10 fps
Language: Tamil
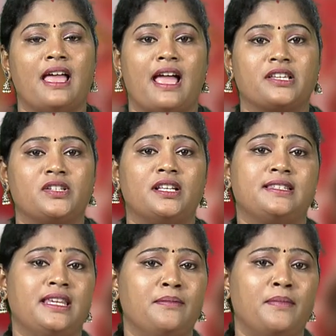ஆக்சுவலாக
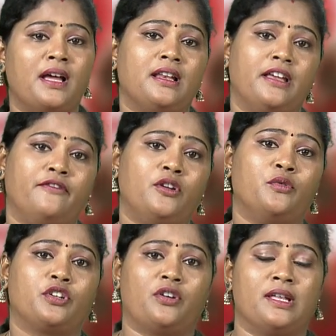சீம்பால் எவ்வளோ
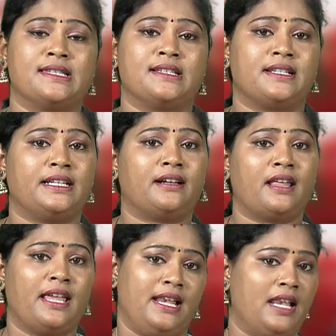ஒரு
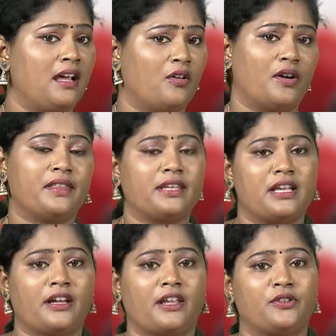கான்சென்ட்ரேட்டடாக எல்லா குழந்தைக்கு
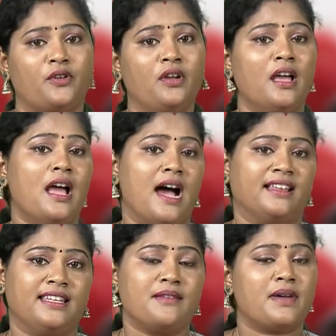கிடைக்குதோ
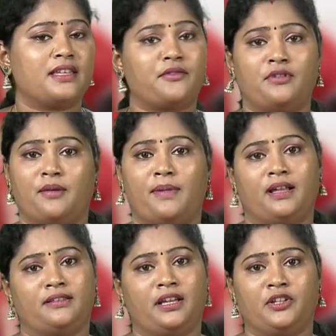அதே மாதிரி உள்ள
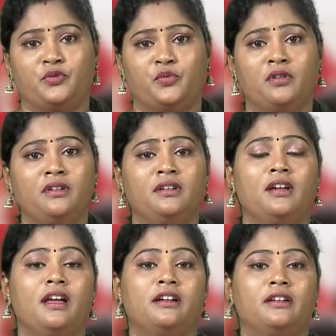பால் தான் இதுவும்
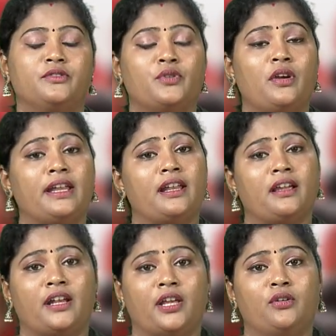ஸோ என்ன
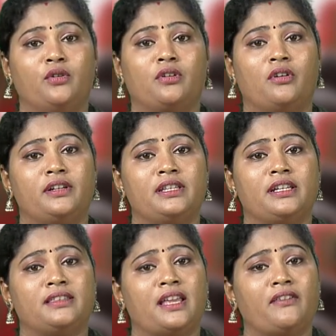கிடைக்கும்
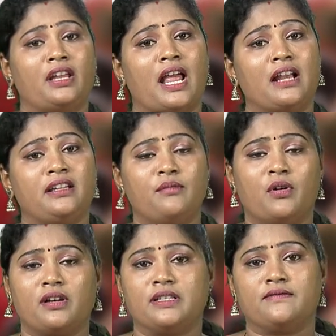குழந்தைக்கு தேவையான
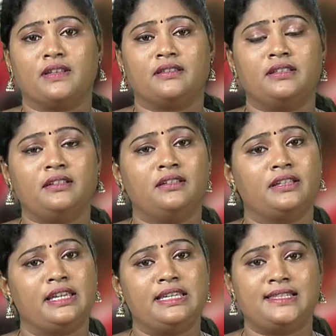ஆன்டிபாடிஸ் வந்து
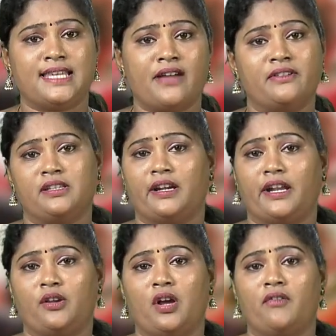ஈஸியாக வந்து
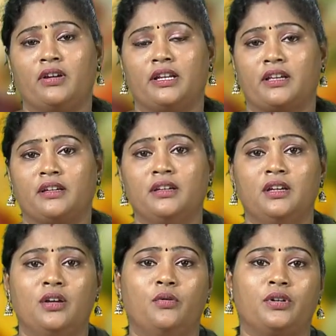கிடைக்கும் அவங்களுக்கு
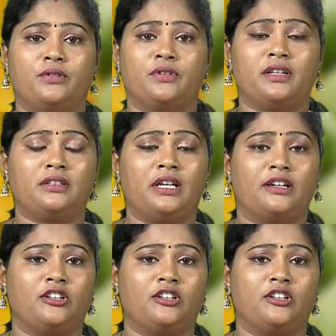ஒரு உடல்நிலை